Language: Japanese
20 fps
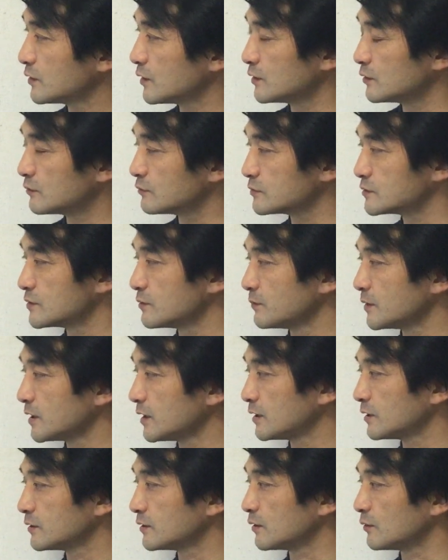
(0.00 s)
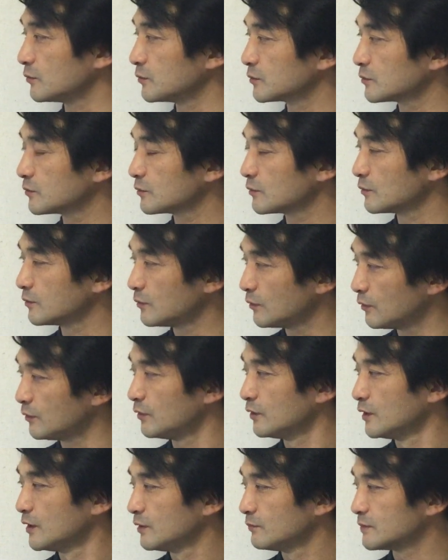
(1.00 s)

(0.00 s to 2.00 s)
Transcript: 待と責められた夫の